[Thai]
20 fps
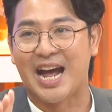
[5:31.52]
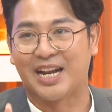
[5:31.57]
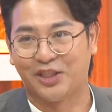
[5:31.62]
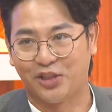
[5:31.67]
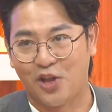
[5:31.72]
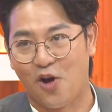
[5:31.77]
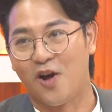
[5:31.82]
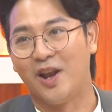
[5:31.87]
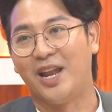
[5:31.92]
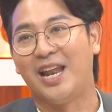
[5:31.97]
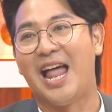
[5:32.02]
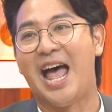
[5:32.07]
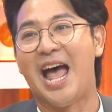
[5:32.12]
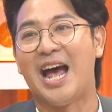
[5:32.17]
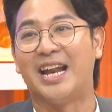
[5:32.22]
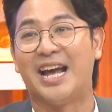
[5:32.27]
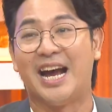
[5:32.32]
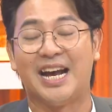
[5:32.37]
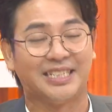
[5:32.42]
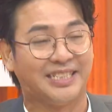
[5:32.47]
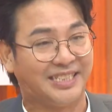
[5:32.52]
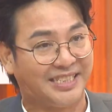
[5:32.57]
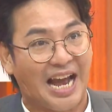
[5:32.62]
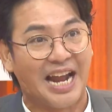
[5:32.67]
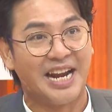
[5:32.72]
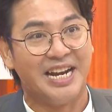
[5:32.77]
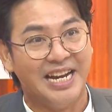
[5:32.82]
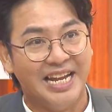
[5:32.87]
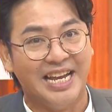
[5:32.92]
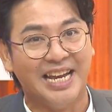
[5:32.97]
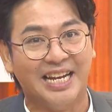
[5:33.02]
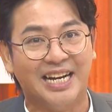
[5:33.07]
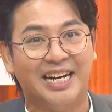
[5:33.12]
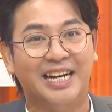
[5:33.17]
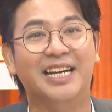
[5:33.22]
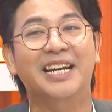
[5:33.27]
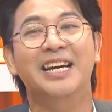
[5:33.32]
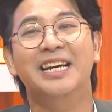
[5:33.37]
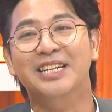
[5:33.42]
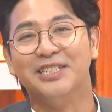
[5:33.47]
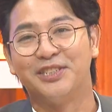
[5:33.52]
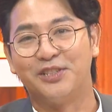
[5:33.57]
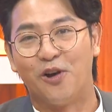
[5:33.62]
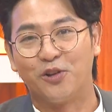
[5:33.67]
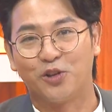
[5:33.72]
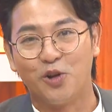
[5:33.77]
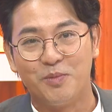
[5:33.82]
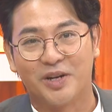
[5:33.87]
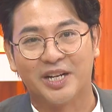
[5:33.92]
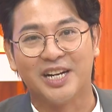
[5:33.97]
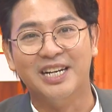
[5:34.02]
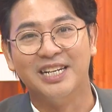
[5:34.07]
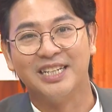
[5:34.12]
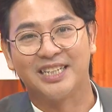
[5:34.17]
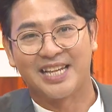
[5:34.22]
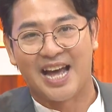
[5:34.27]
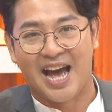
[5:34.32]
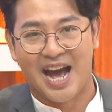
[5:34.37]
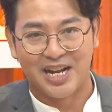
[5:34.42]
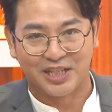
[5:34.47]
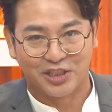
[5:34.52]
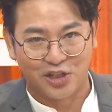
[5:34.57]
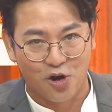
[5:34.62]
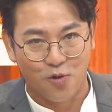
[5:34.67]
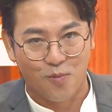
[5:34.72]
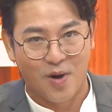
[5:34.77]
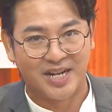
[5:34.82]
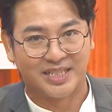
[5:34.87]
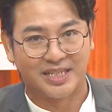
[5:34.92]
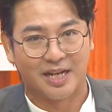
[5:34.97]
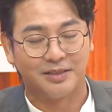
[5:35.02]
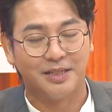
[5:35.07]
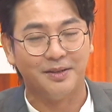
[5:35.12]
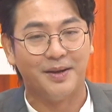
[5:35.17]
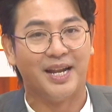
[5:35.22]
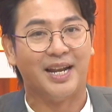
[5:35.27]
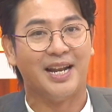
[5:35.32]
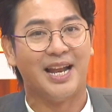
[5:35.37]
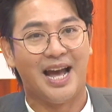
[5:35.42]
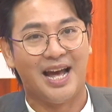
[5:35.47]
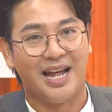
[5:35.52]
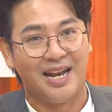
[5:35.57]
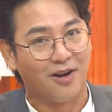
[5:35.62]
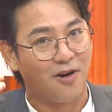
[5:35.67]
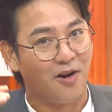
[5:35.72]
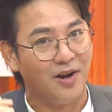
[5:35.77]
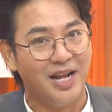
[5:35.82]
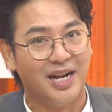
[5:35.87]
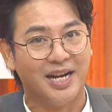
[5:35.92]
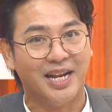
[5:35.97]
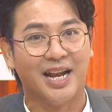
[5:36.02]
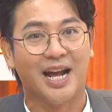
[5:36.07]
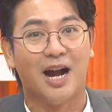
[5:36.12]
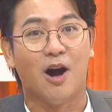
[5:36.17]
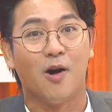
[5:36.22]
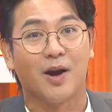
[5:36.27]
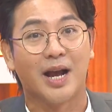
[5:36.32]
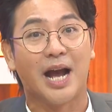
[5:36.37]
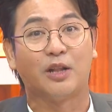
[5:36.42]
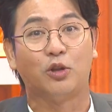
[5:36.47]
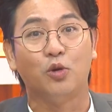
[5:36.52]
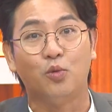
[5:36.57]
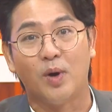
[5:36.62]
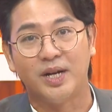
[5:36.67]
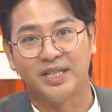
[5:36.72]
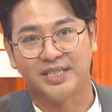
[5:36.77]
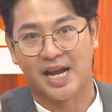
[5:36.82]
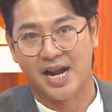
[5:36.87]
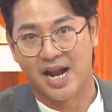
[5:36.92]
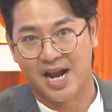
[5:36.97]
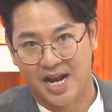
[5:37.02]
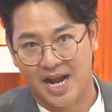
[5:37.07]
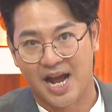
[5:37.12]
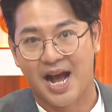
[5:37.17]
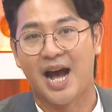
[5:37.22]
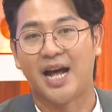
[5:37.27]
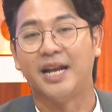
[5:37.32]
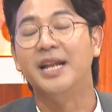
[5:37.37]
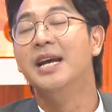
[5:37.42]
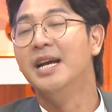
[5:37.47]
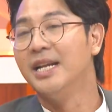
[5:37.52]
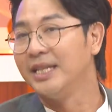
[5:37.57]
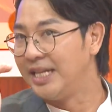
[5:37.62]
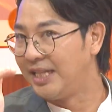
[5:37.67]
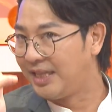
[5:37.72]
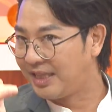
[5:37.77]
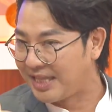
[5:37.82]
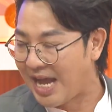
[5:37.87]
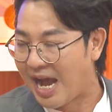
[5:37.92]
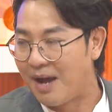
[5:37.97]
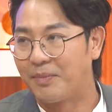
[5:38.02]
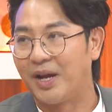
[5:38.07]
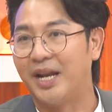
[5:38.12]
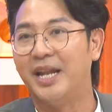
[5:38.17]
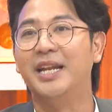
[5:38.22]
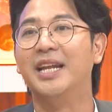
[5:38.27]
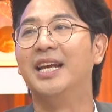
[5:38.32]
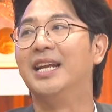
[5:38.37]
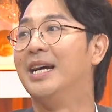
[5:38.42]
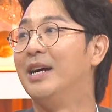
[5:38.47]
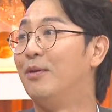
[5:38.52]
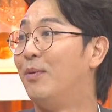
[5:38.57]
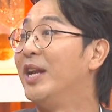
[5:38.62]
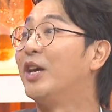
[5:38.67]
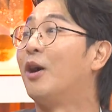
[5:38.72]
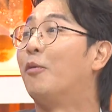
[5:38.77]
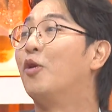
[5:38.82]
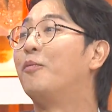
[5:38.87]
ศตอนแรกนะฮะจันนี้เลยสองทุ่มครึ่งทางช่องวันสามสิบเอ็ดและละครเรื่องนี้นะฮะออกอากาศทุกวันจันทร์อังคารติดตามกันให้ดีเลยวันนี้ขอบ